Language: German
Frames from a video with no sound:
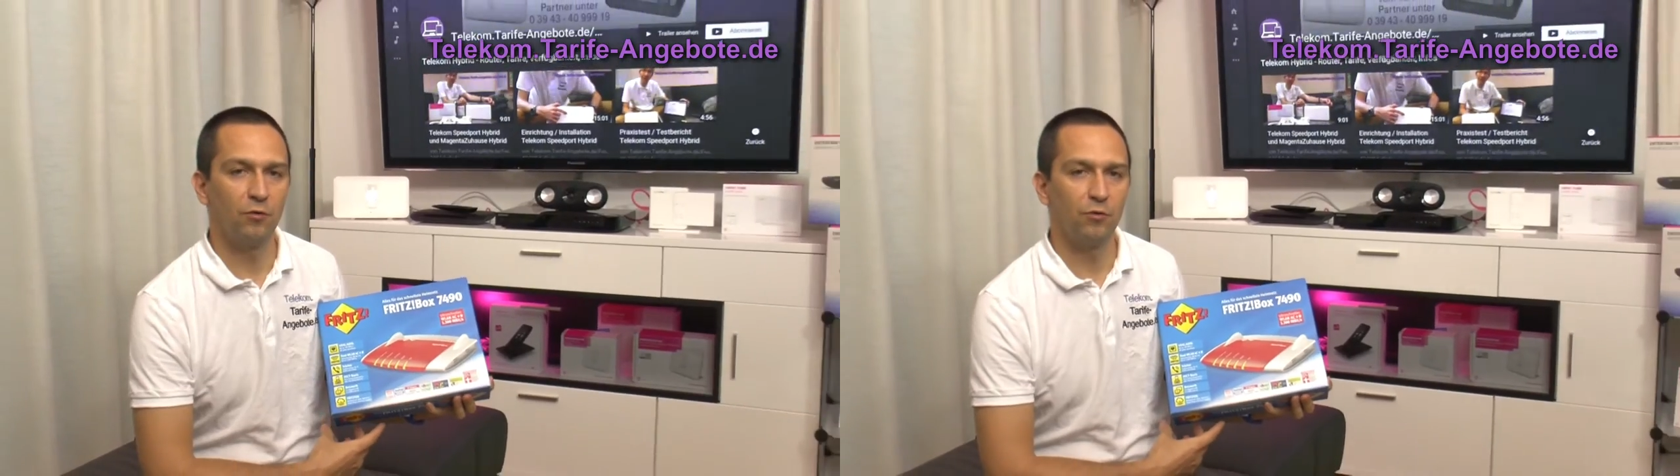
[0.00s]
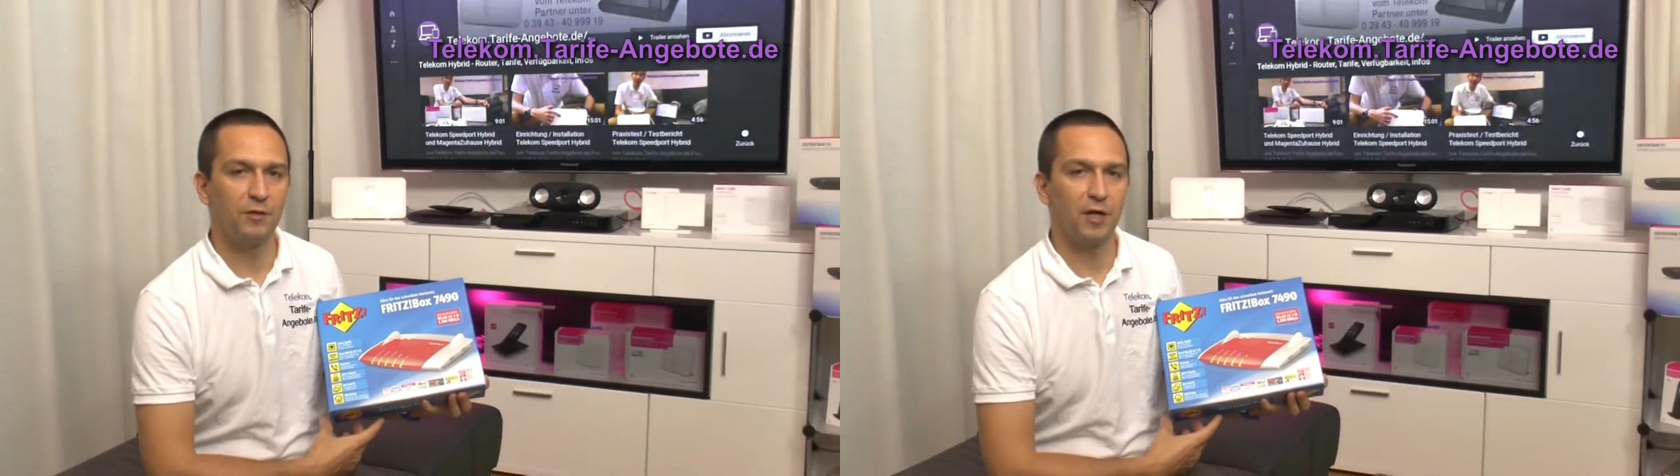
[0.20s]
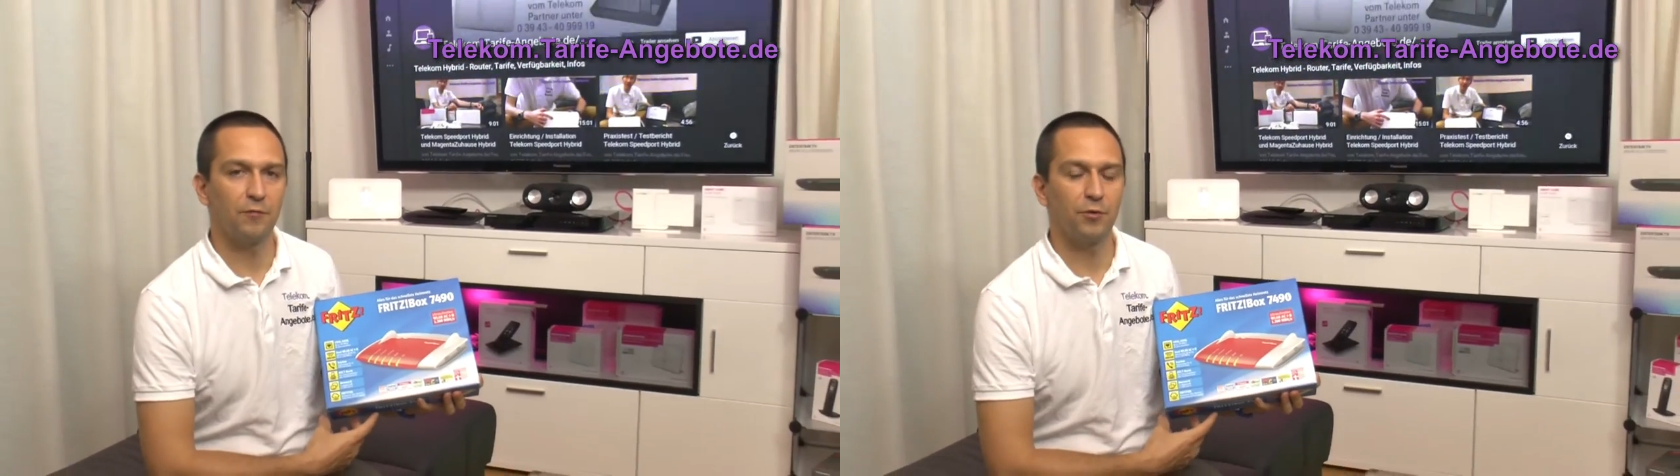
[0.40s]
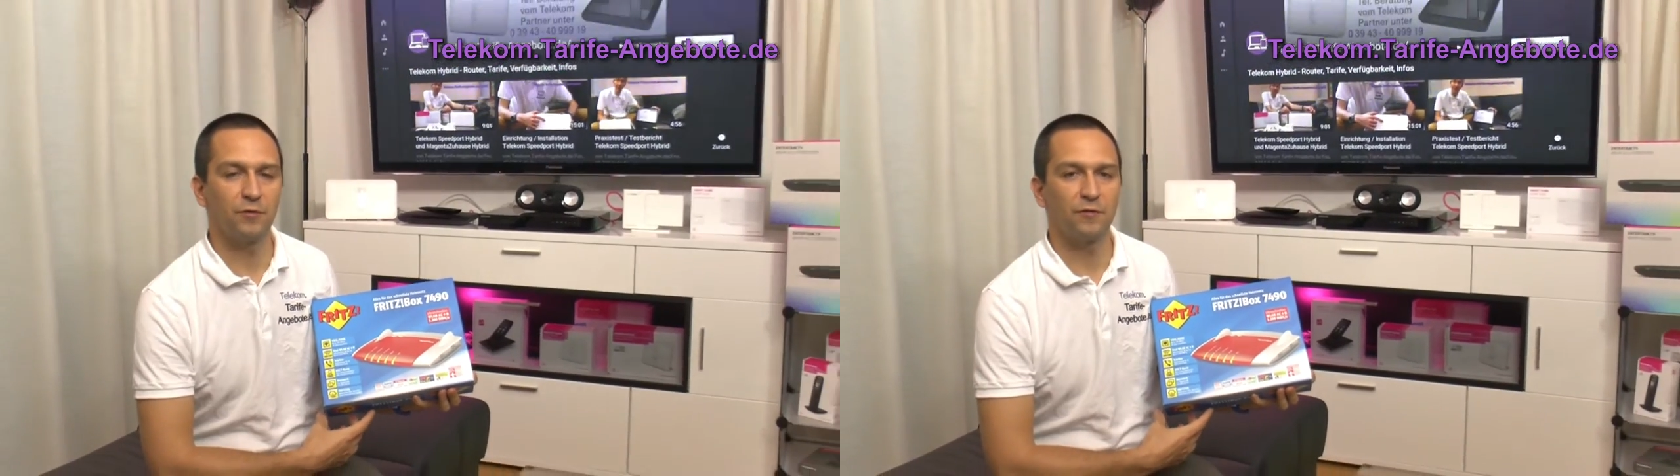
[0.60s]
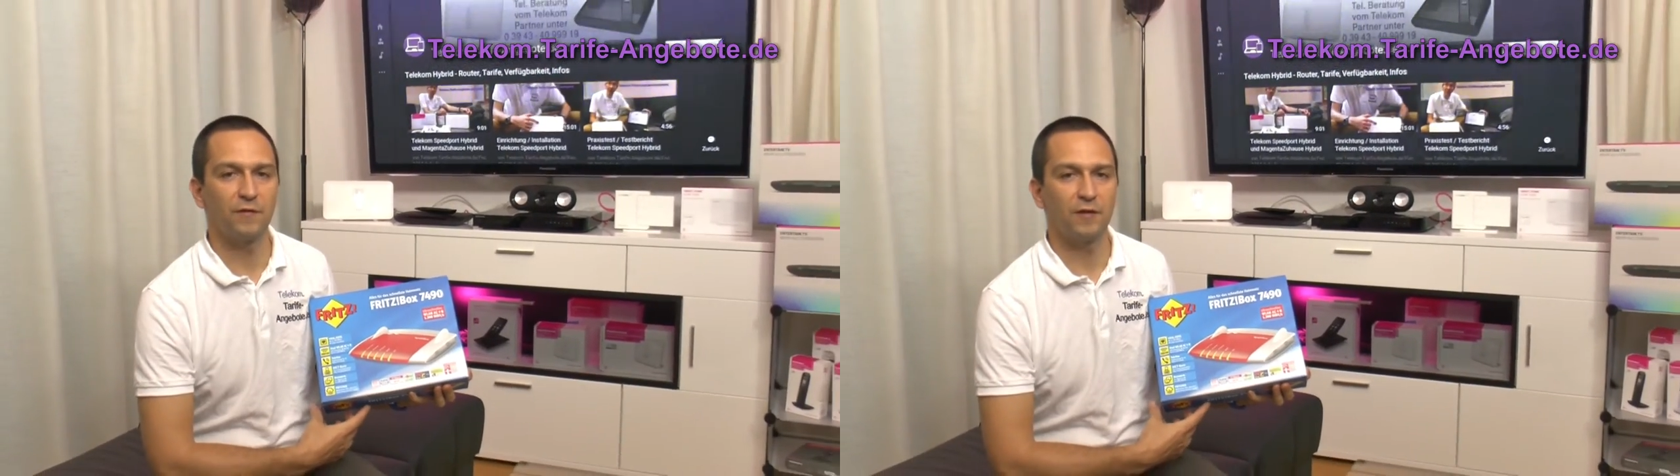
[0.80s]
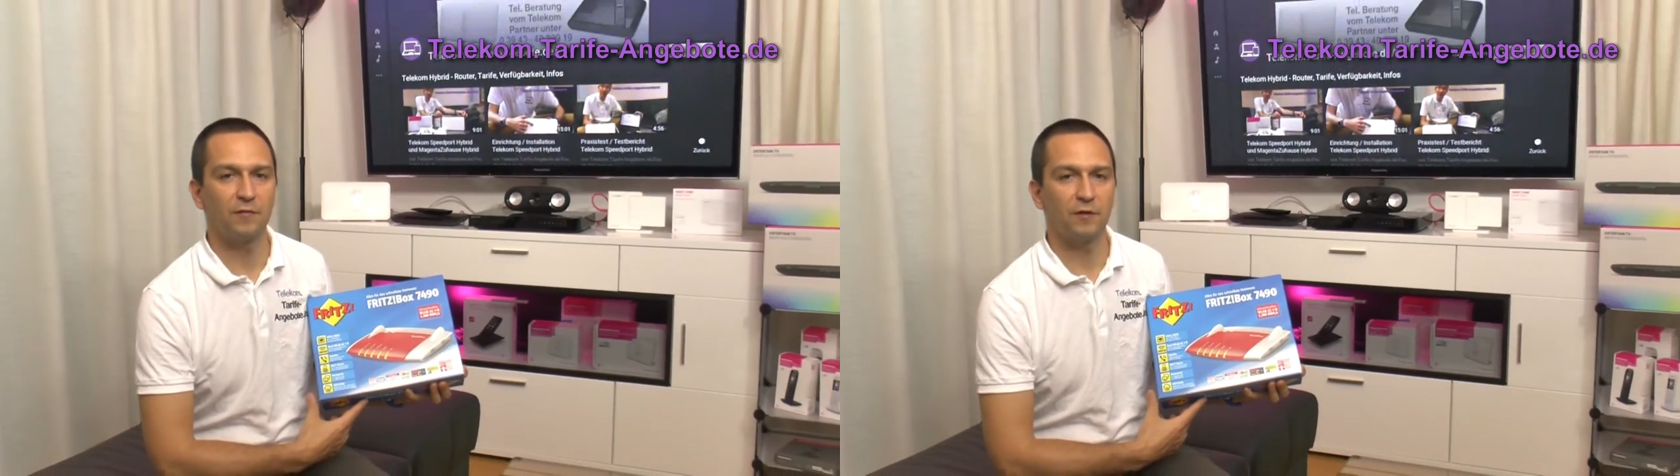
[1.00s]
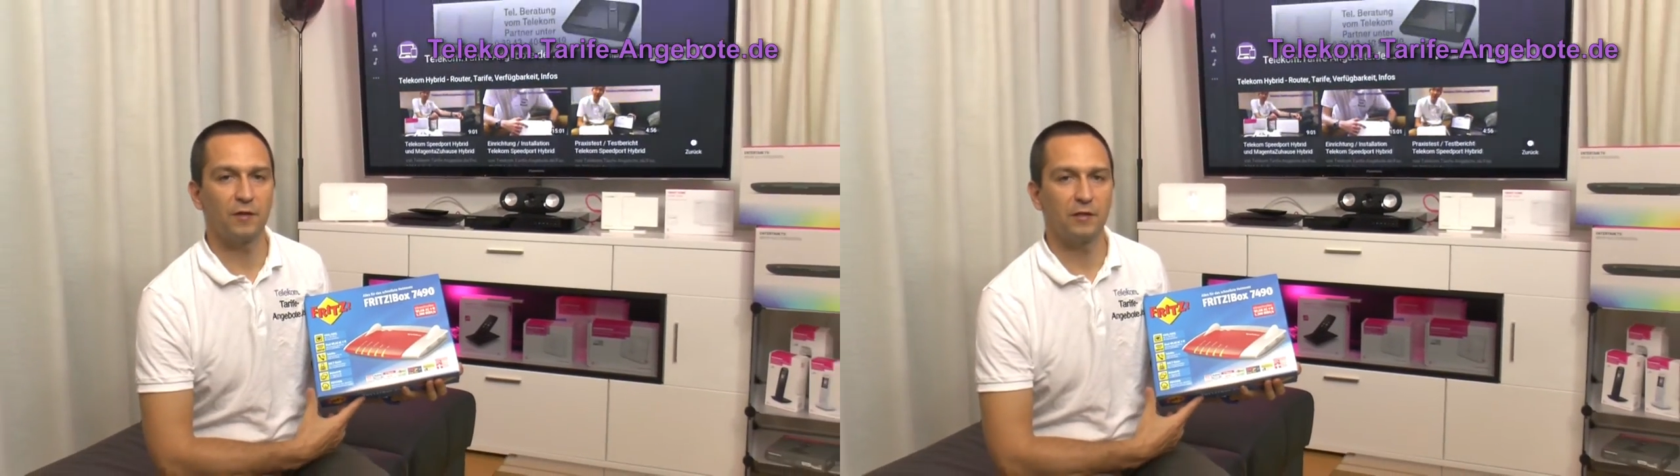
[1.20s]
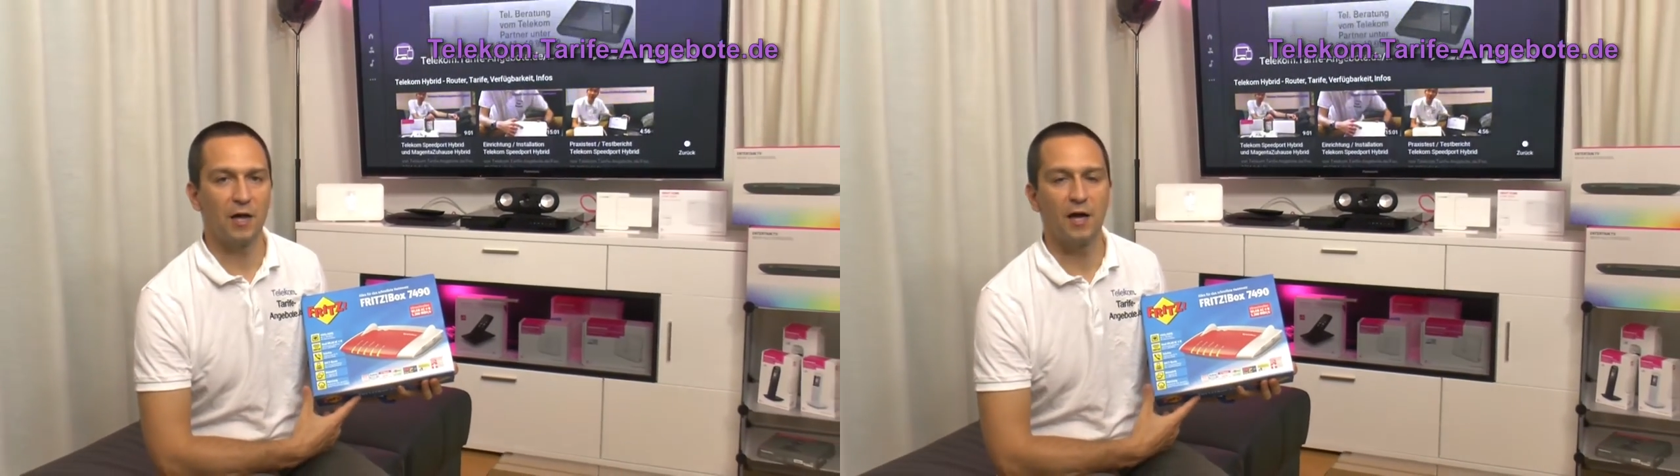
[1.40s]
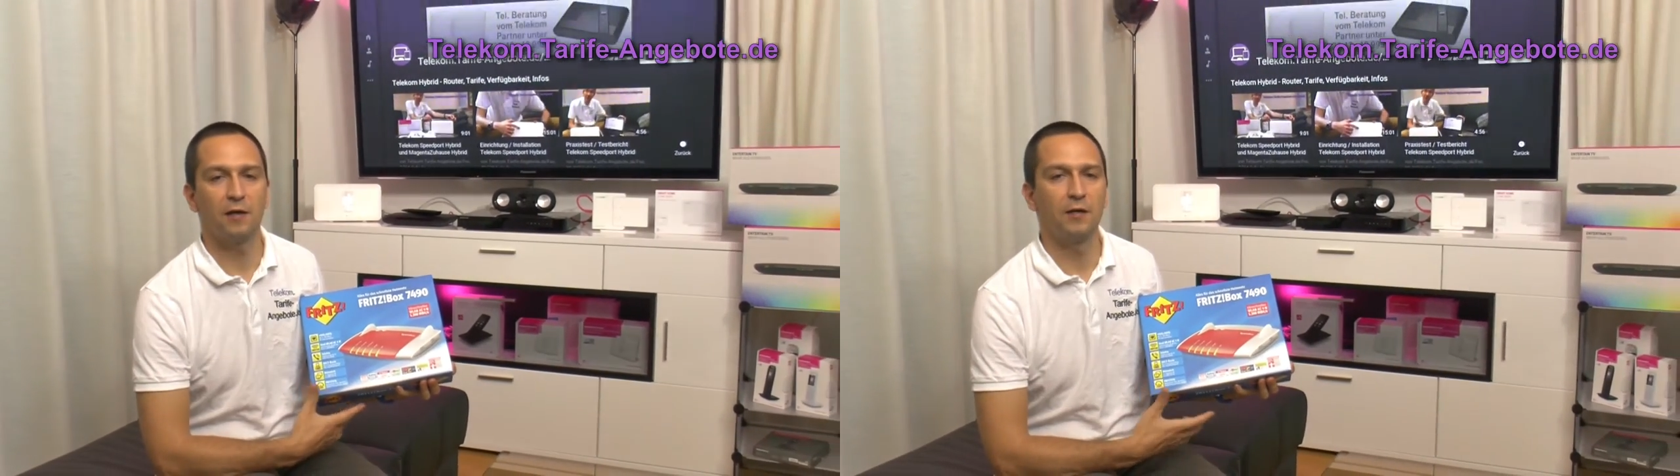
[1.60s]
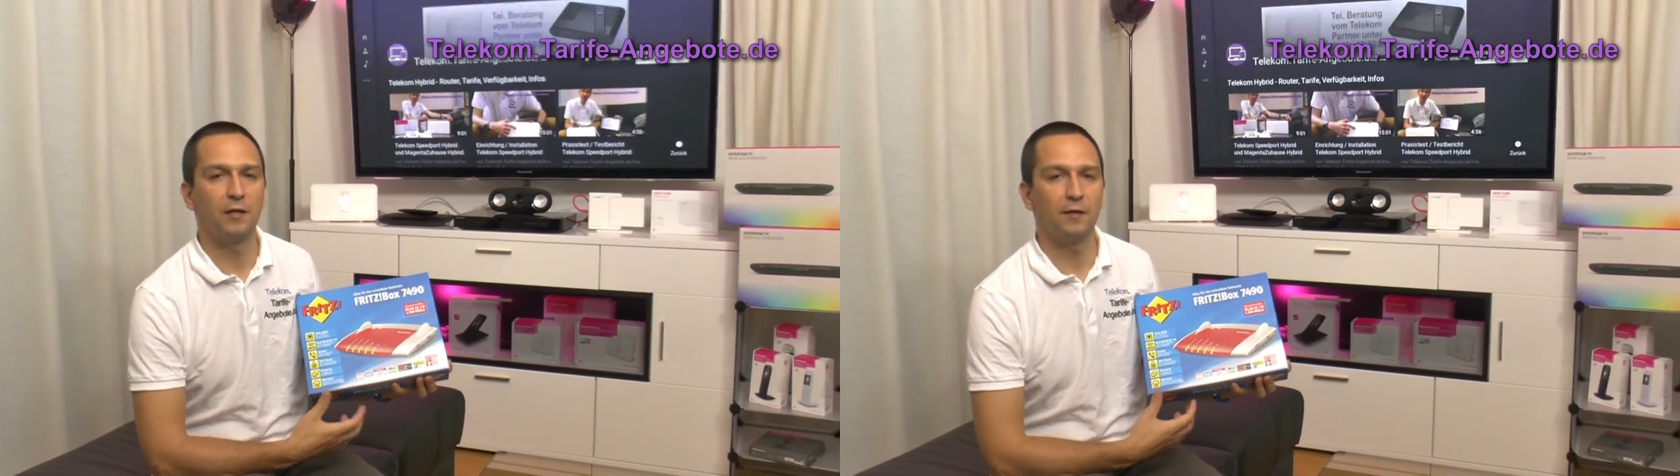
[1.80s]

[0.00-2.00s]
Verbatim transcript: Und die Antwort ist ganz einfach ja.